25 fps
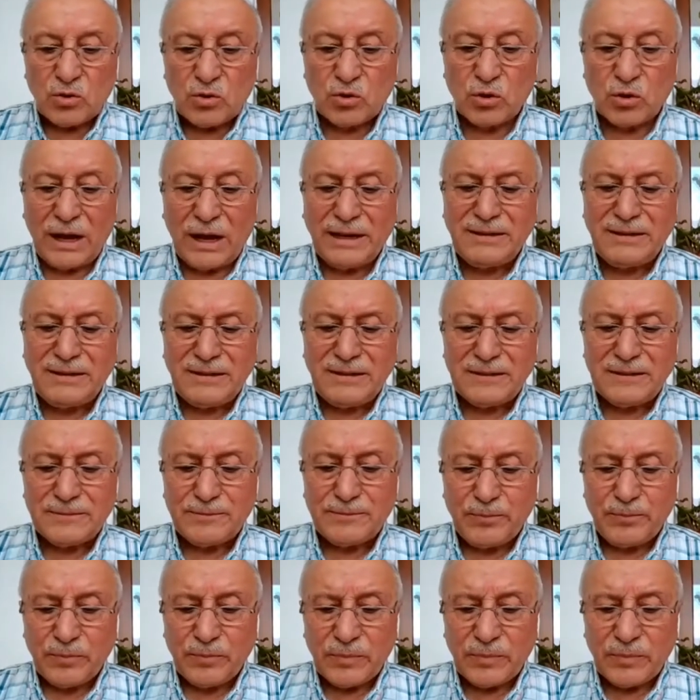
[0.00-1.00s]
Kur'an
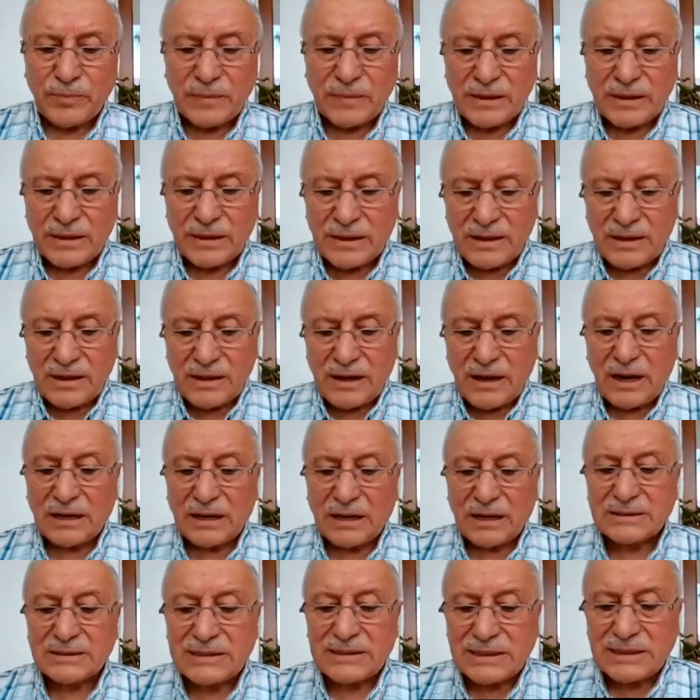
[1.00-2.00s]

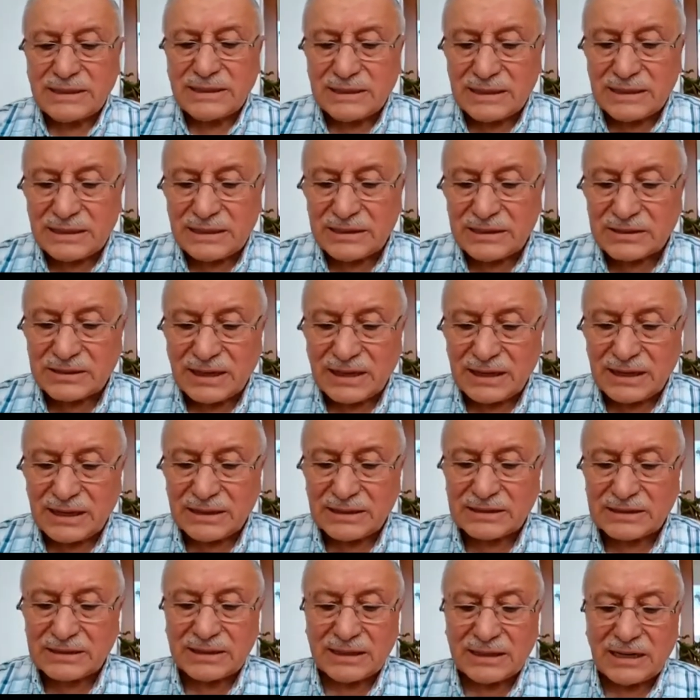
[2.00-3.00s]
Hazreti İsa
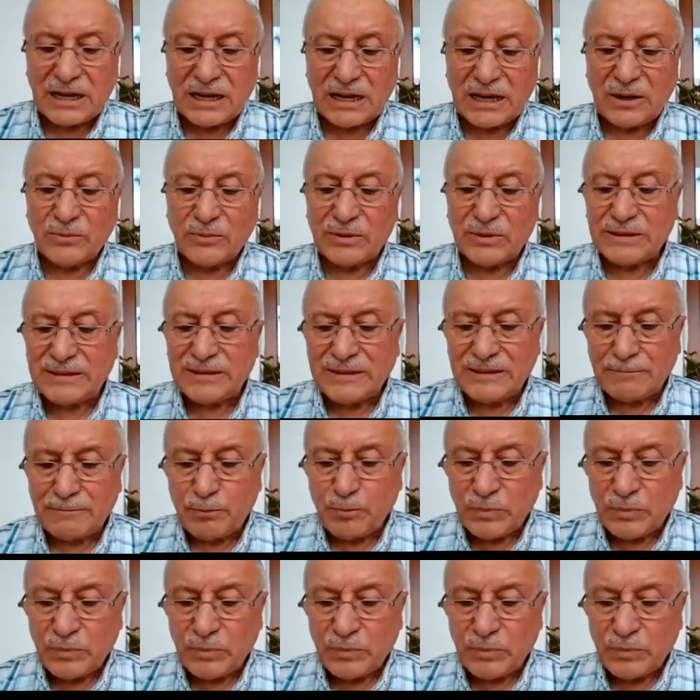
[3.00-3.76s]
Aleyhisselam'ın